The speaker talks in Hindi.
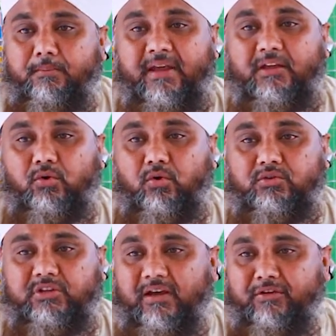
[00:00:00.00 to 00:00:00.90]
मैं तो
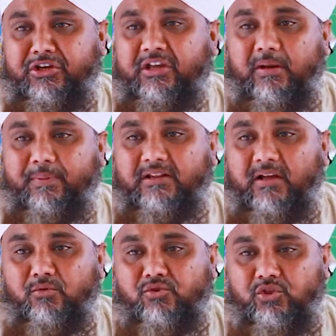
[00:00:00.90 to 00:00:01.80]
तिलावत ही नहीं कर
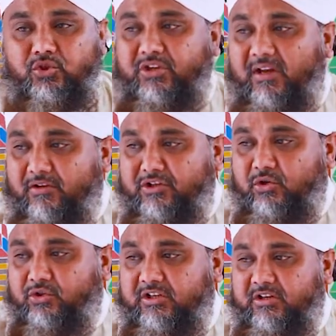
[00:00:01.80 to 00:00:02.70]
पाता मुझसे तो तिलावत
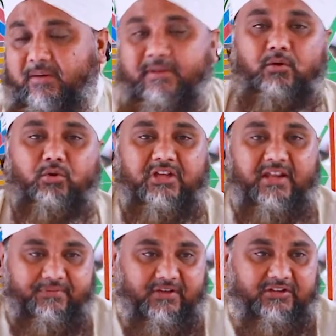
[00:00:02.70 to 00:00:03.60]
नहीं होती ना मेरी कोई
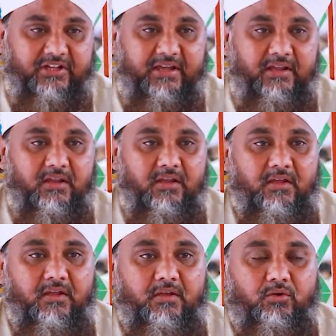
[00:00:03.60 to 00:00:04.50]
तारीफ़ करता है
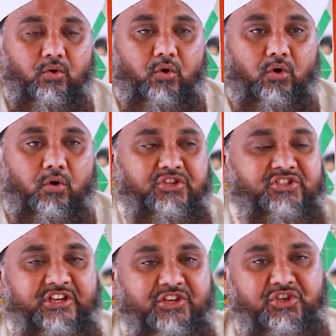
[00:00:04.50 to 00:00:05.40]
तो
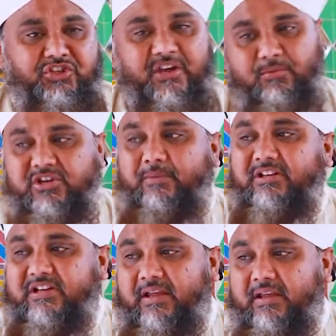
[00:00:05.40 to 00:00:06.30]
इससे ये छीन जाए मुझे
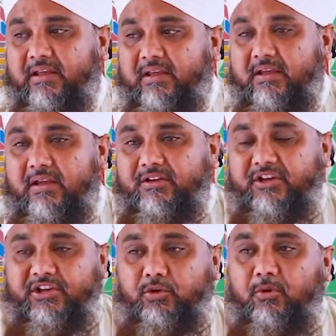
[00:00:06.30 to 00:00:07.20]
मिल जाए
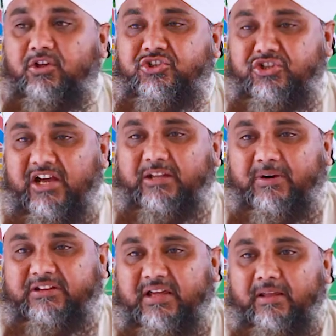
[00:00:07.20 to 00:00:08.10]
या ये तो बहुत अच्छी नात
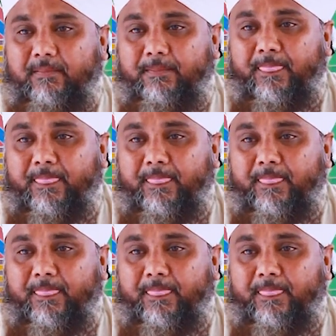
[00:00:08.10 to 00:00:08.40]
पढ़ता है